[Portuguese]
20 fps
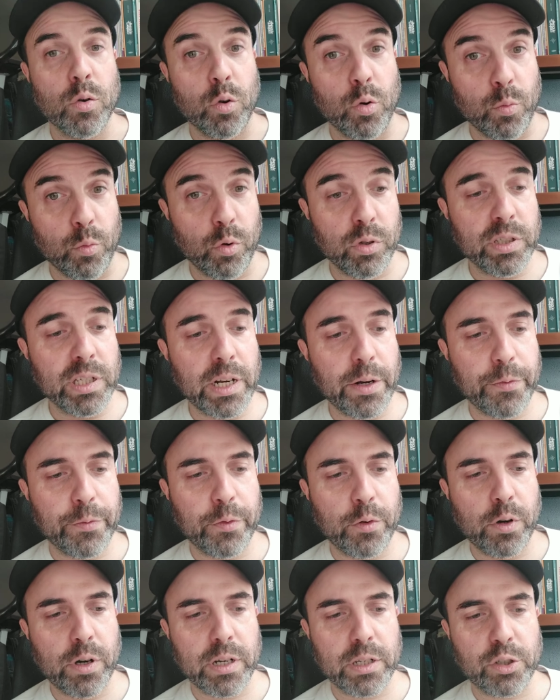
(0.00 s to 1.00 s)
O moço era
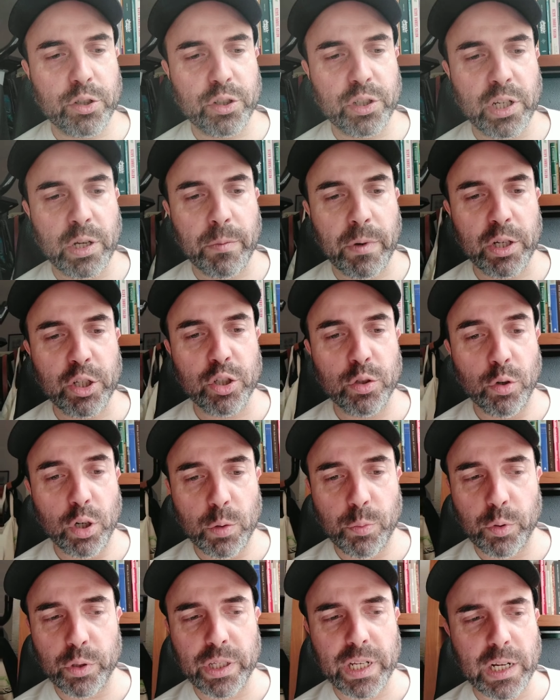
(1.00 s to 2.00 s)
forte, imaginou
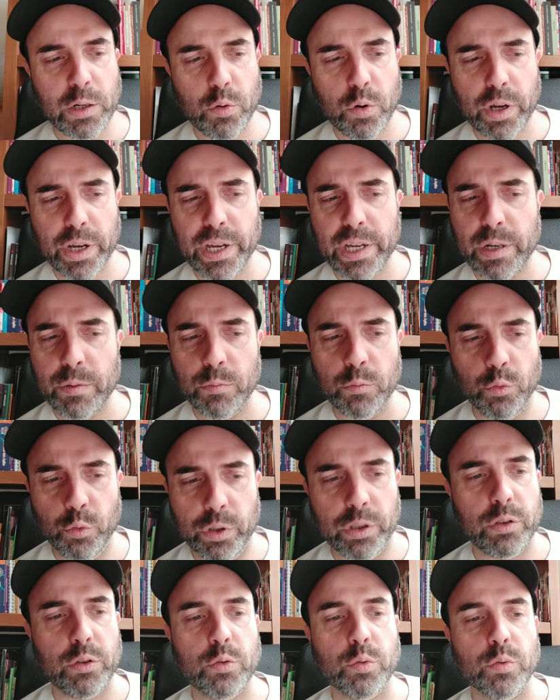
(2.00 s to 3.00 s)
que poderia correr
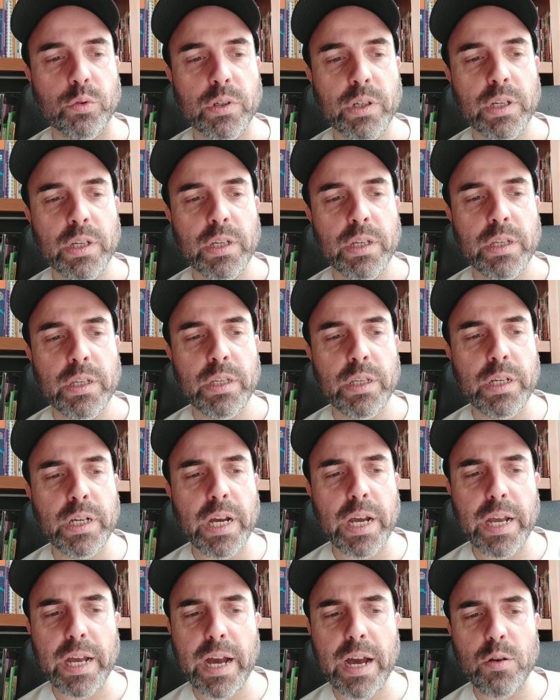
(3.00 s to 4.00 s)
muito e
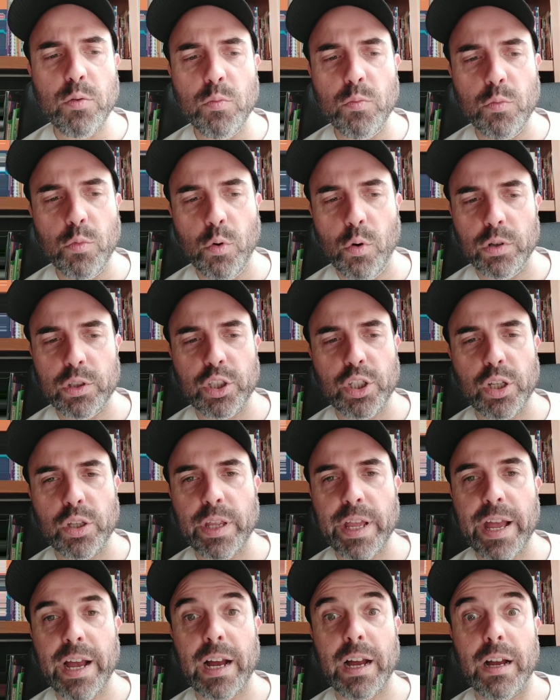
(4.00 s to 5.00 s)
ganhar um monte de
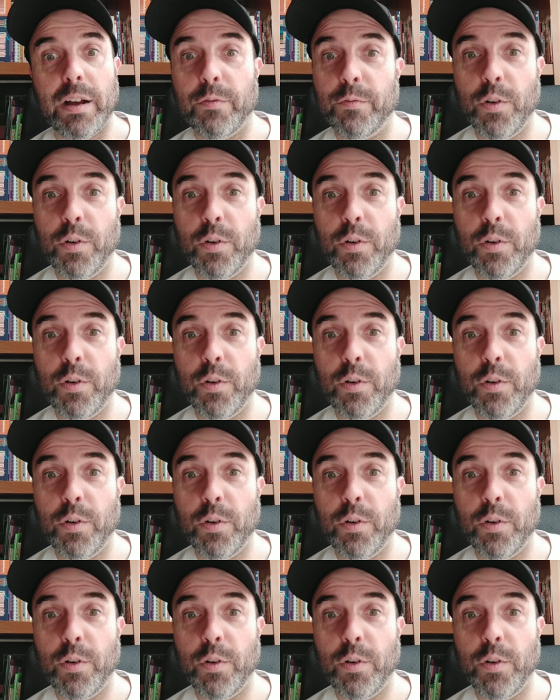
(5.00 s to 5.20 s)
terra.